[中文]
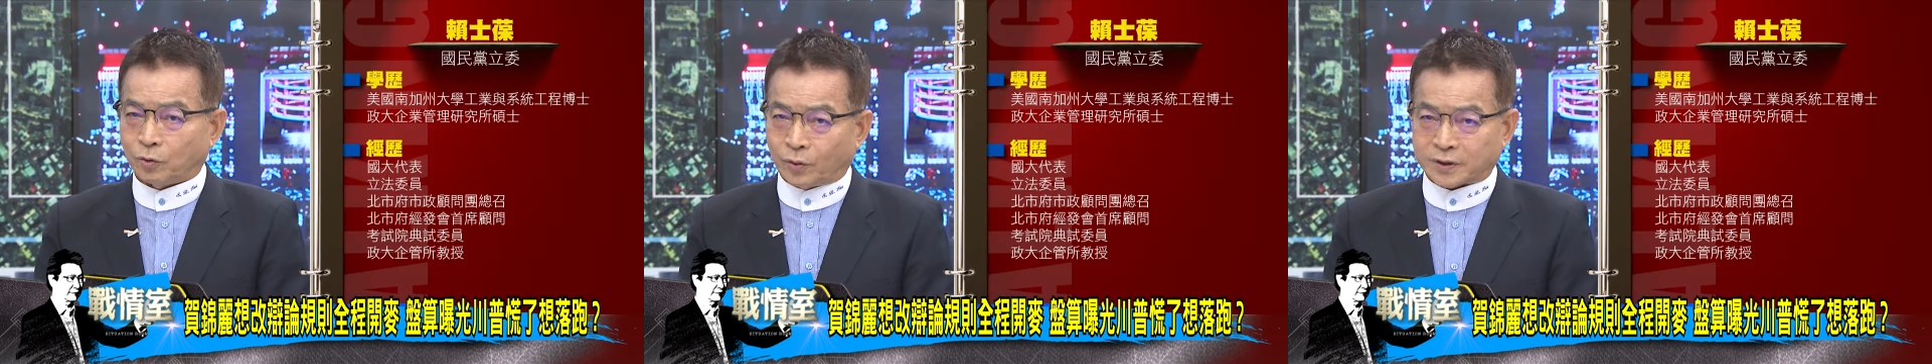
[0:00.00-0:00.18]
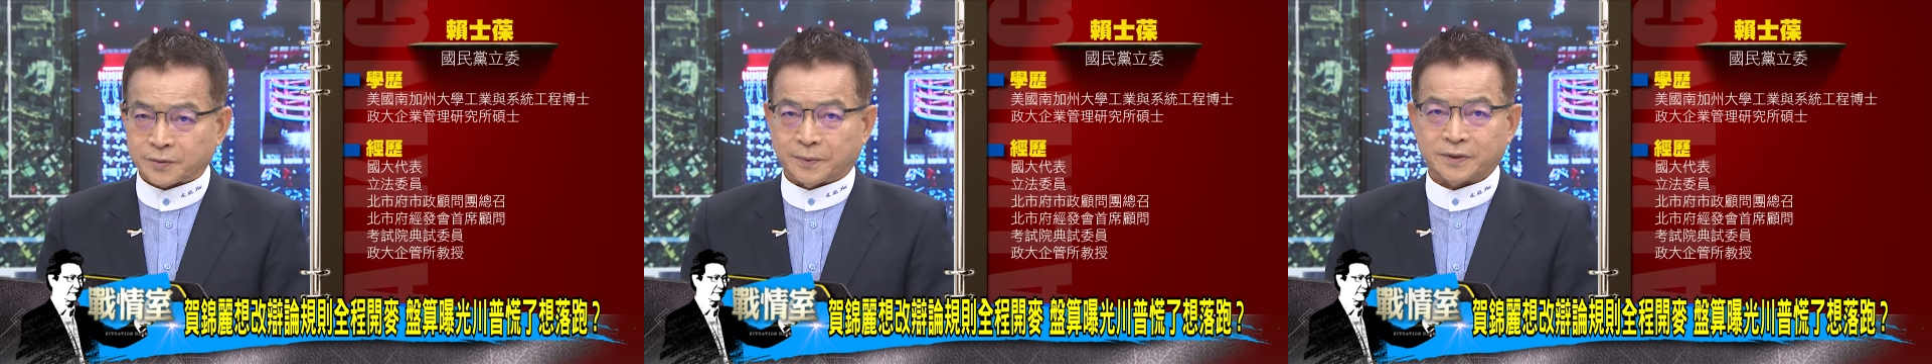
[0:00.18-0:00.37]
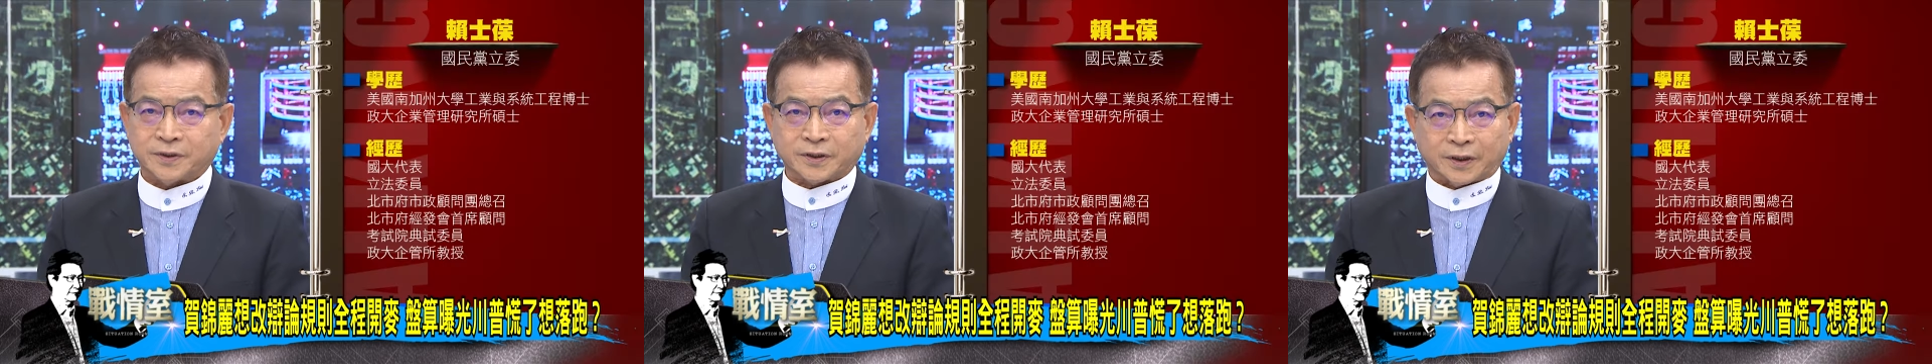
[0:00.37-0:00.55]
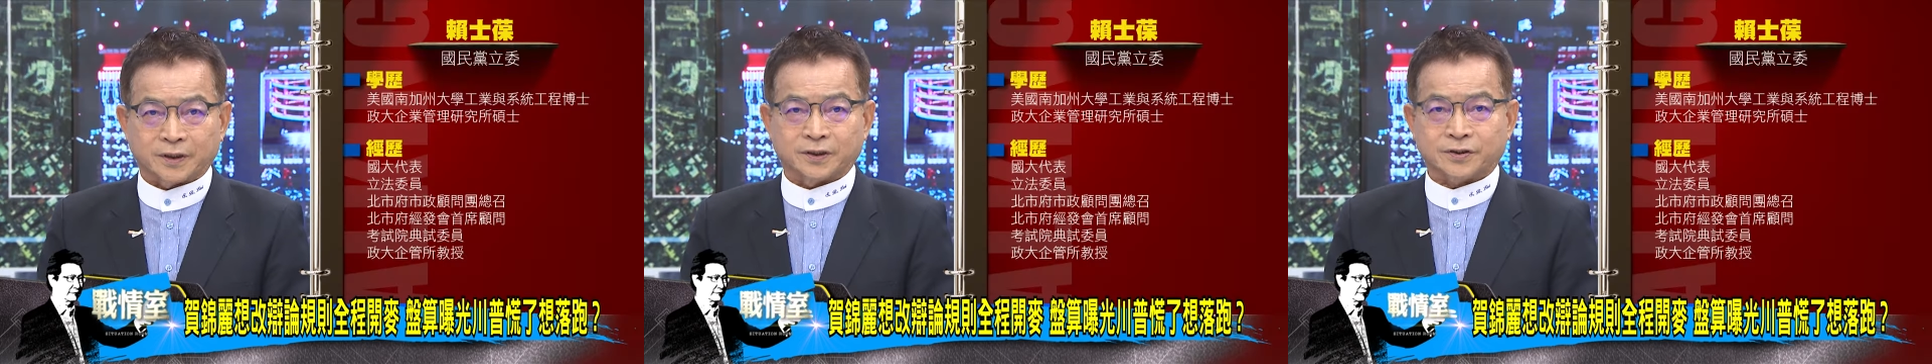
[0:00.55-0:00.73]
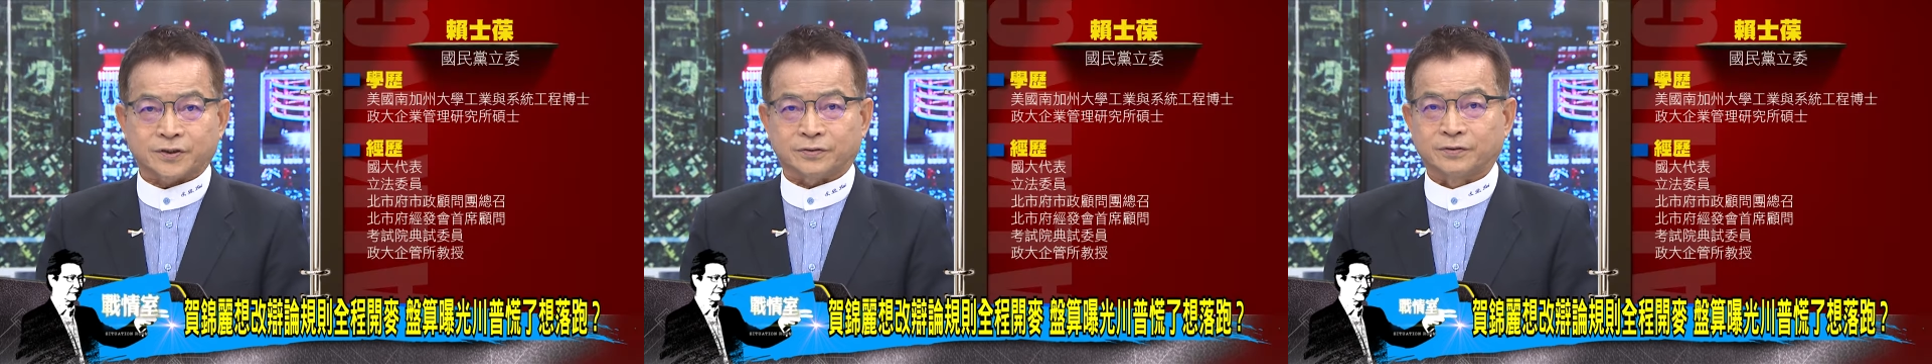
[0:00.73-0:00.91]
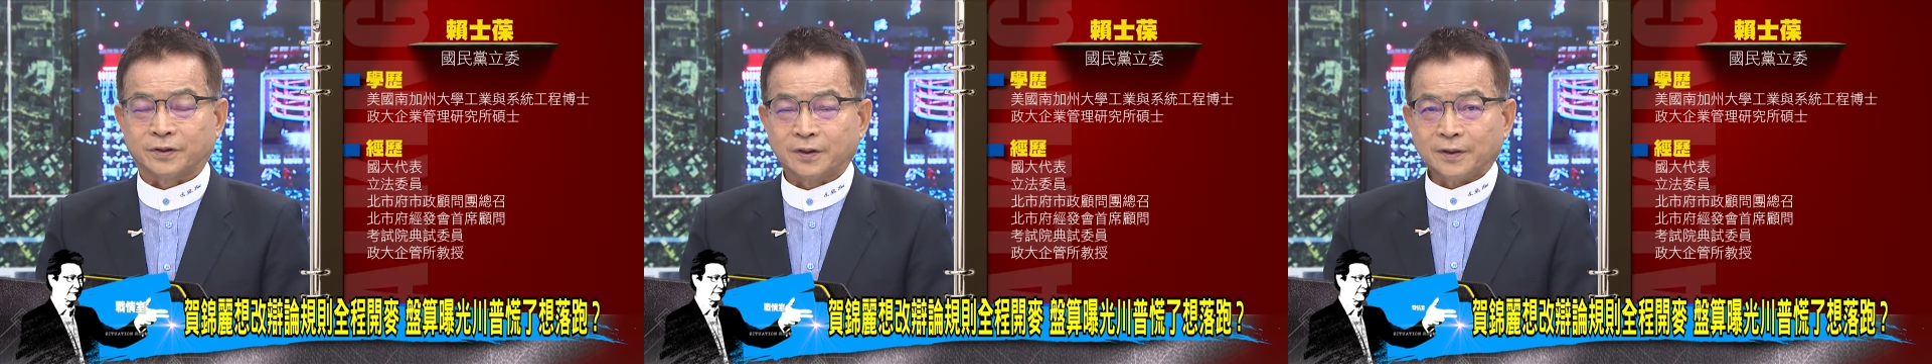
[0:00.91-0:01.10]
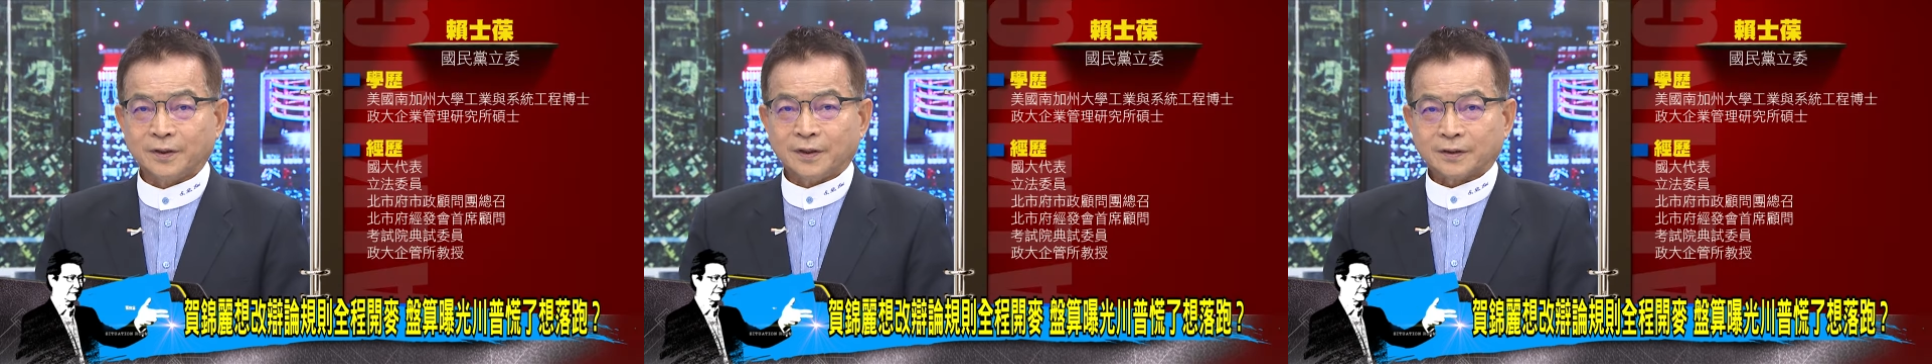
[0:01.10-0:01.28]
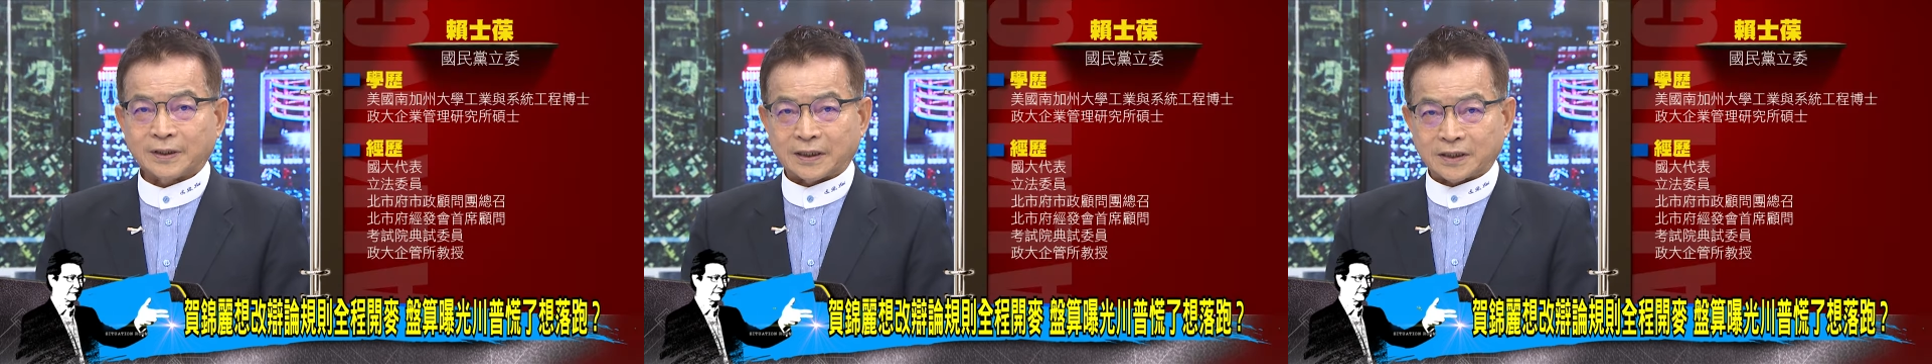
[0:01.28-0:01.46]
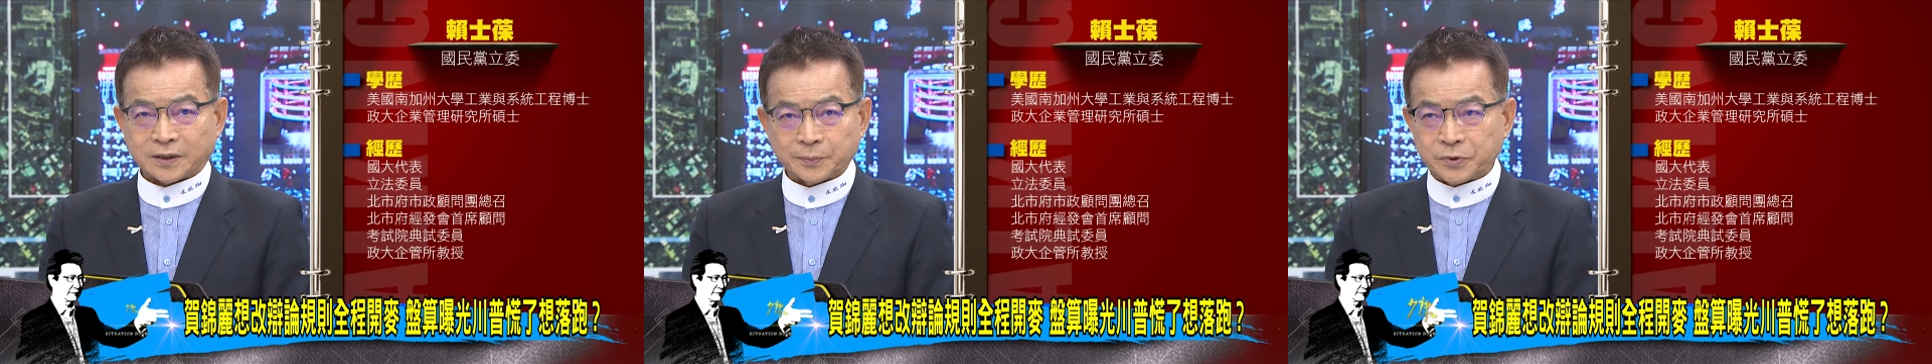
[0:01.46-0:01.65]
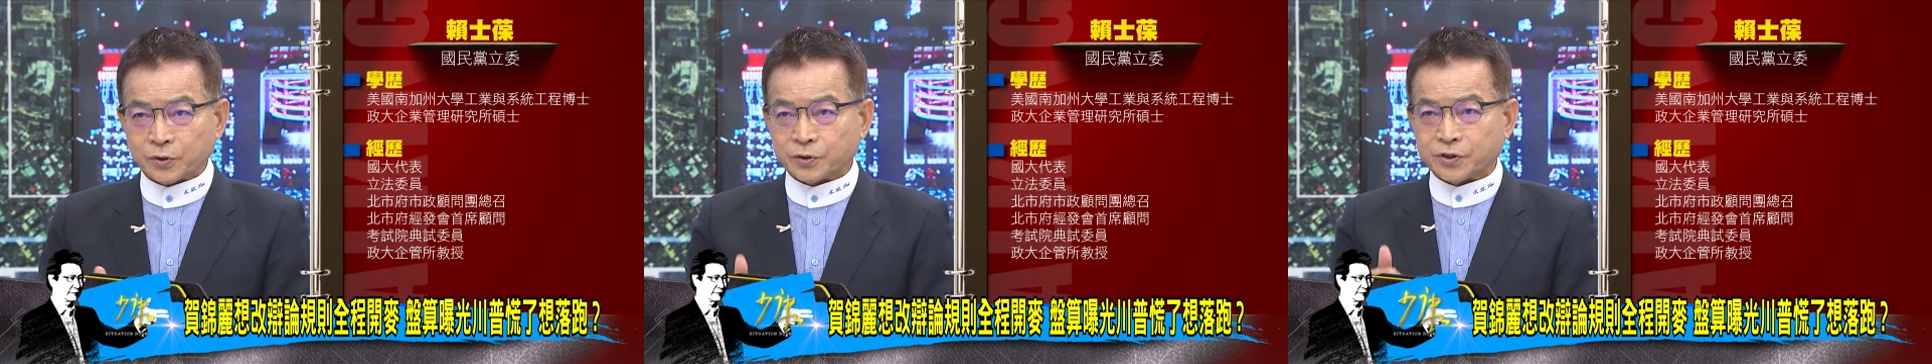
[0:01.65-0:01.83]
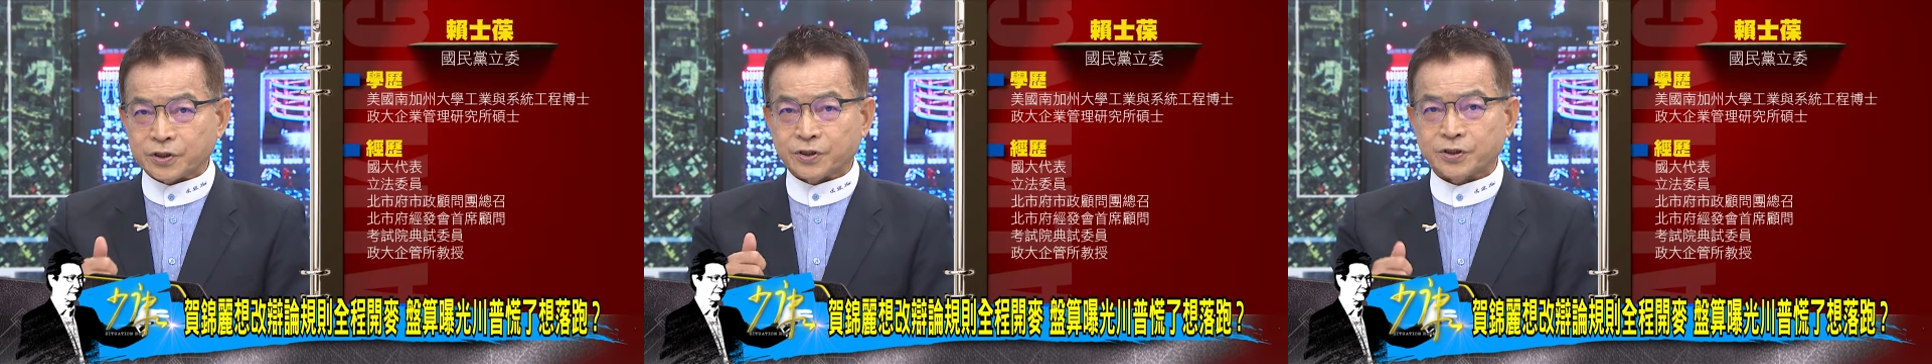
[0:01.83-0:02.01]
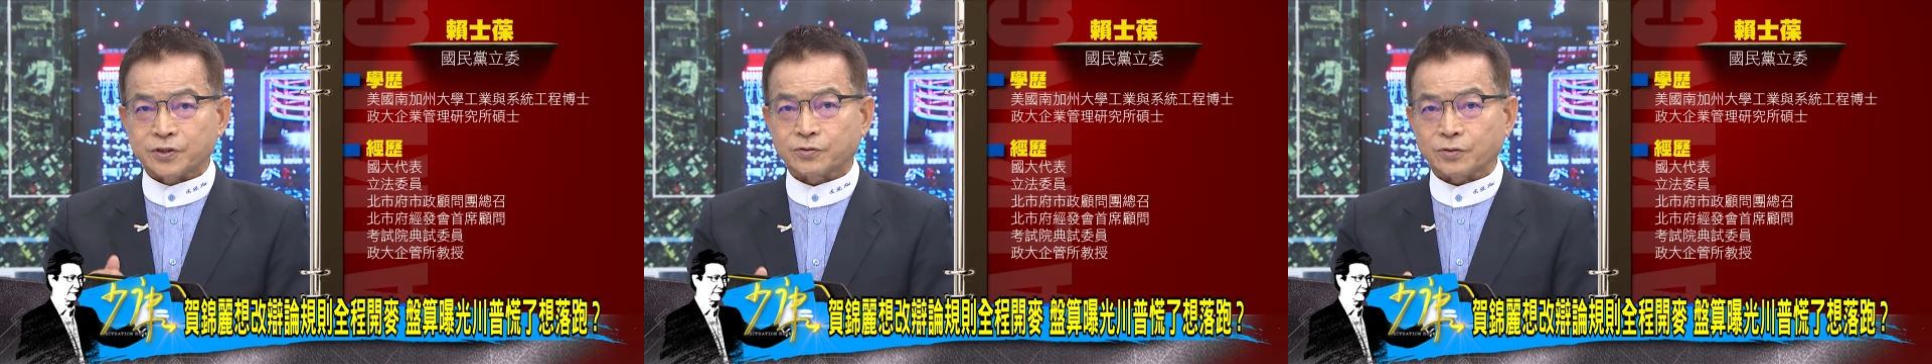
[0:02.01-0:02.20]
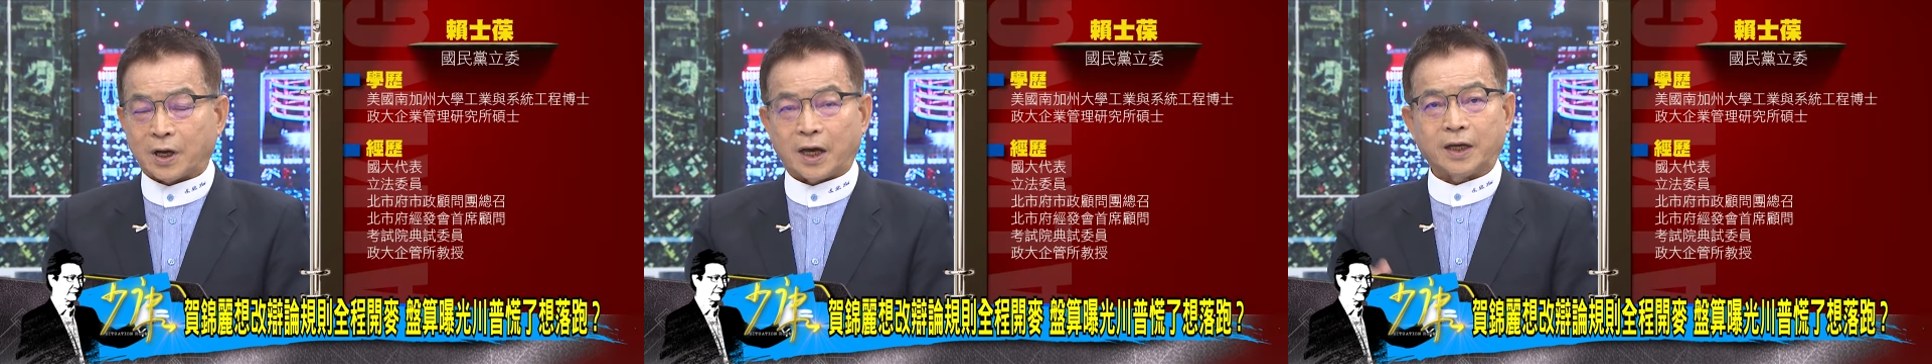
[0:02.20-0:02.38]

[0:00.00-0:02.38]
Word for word: 为什么这一次他这么有信心说，